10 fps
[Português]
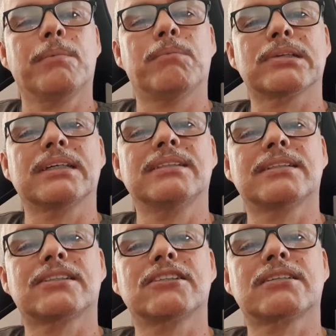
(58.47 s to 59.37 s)

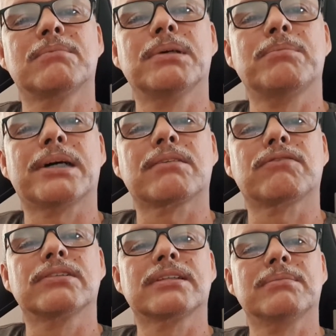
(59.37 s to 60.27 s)
Moderninha X também,
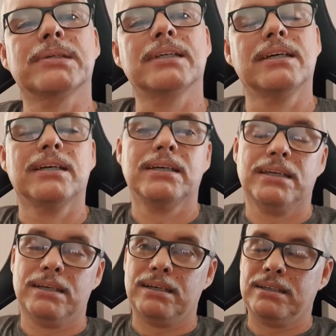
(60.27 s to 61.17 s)
PagFone também.
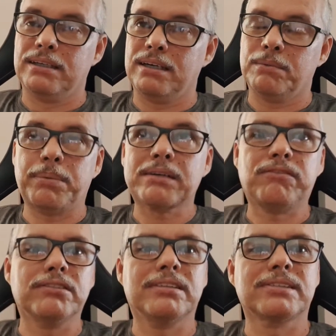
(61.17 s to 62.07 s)

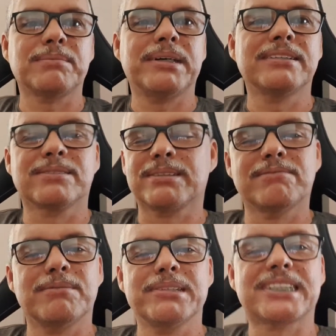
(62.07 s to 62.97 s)
PagFone não, tem mais não,
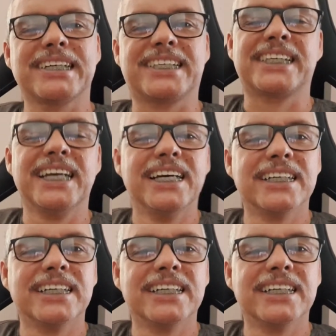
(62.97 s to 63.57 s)
toda vez eu esqueço.